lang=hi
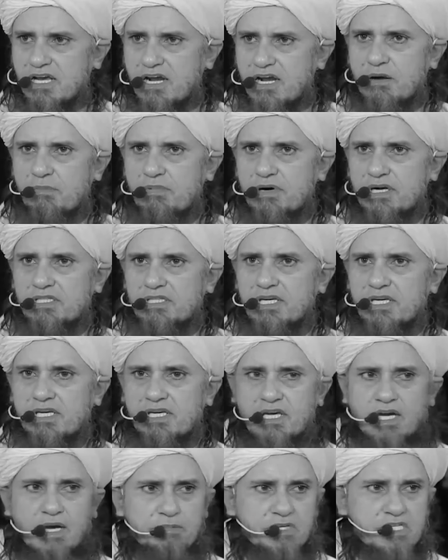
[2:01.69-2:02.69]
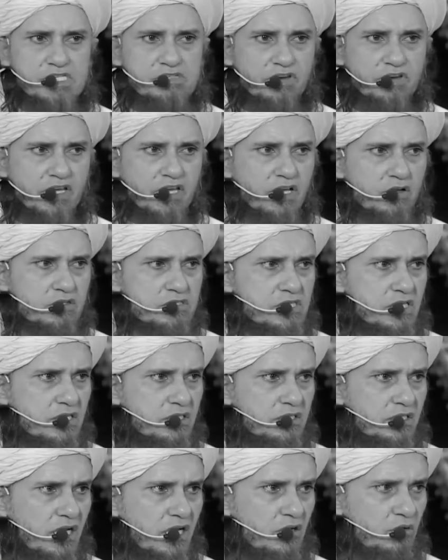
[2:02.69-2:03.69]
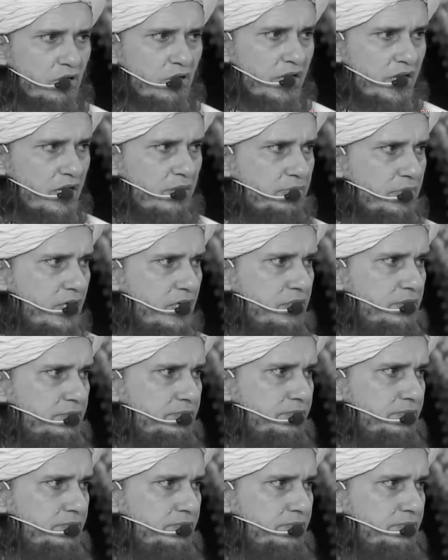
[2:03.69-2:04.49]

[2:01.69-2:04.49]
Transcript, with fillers: करना पड़ता है कि आप किस फ़िरके से ताल्लुक़ है आपका